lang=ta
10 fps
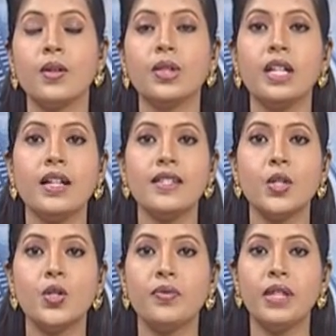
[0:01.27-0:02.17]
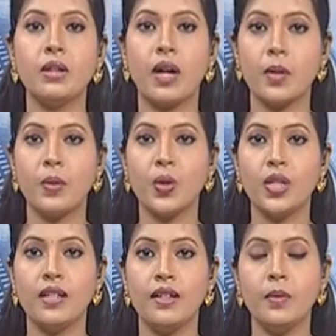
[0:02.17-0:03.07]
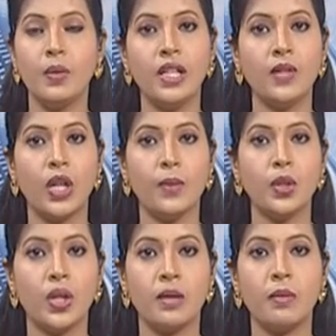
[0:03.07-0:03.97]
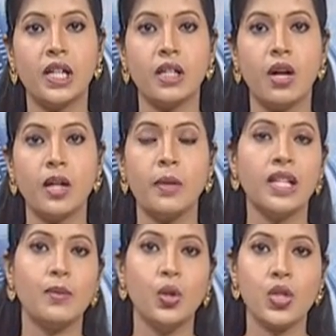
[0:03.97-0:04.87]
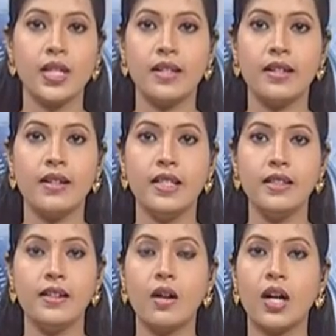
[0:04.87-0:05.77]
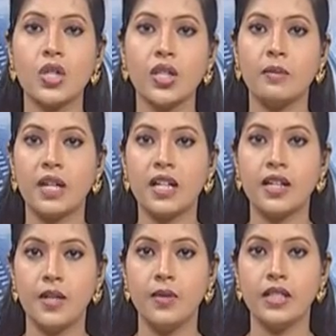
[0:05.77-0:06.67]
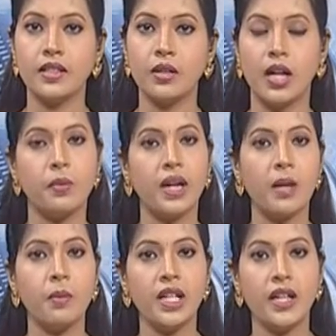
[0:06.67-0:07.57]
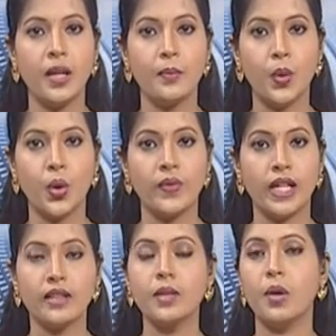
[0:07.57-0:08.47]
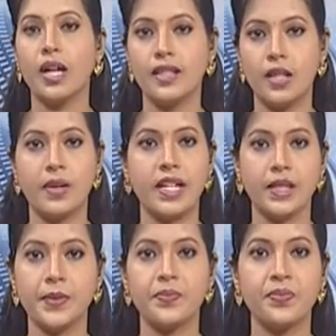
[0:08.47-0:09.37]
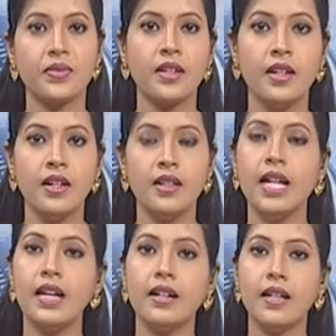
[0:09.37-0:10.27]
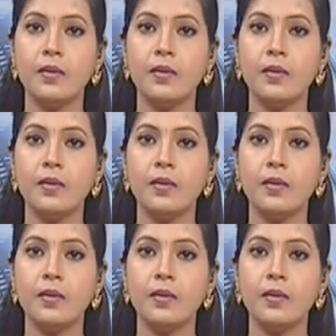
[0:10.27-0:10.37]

உதகை சுற்று வட்டார பகுதிகளில் பெய்து வரும் தொடர் மழையால் பதிமூன்று இடங்களில் ராட்சத மரங்கள் விழுந்ததால் பல மணி நேரம் போக்குவரத்து பாதிக்கப்பட்டது நீலகிரி